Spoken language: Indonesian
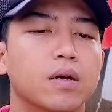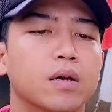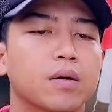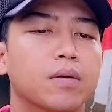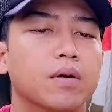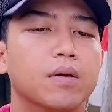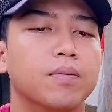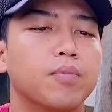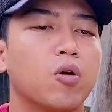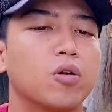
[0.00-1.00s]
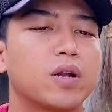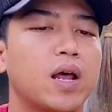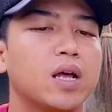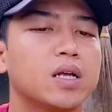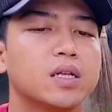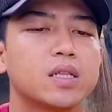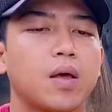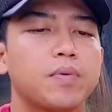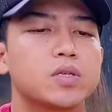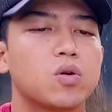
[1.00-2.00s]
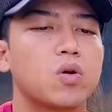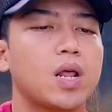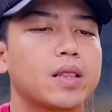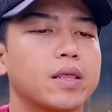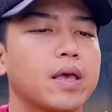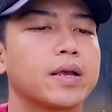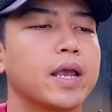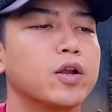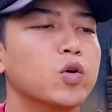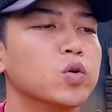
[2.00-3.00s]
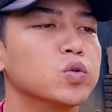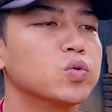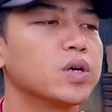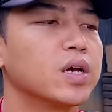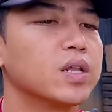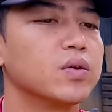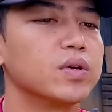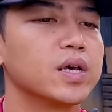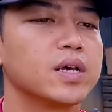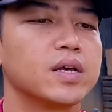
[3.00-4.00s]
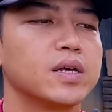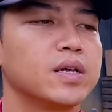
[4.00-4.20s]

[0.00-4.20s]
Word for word: uh, lontang tapi coklat ya gendong juga tuh ya